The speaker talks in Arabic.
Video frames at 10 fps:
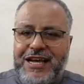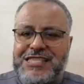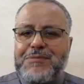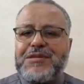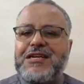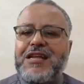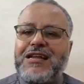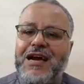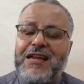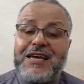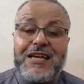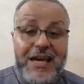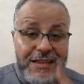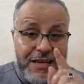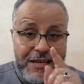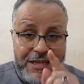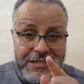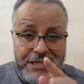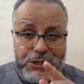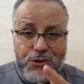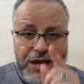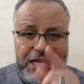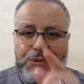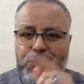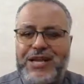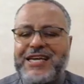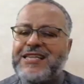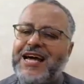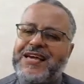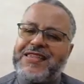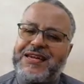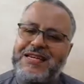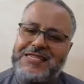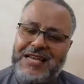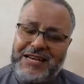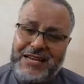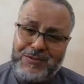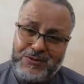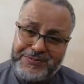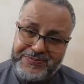تبديل لخلق الله ذلك الدين القيم ولكن أكثر الناس لا يعلمون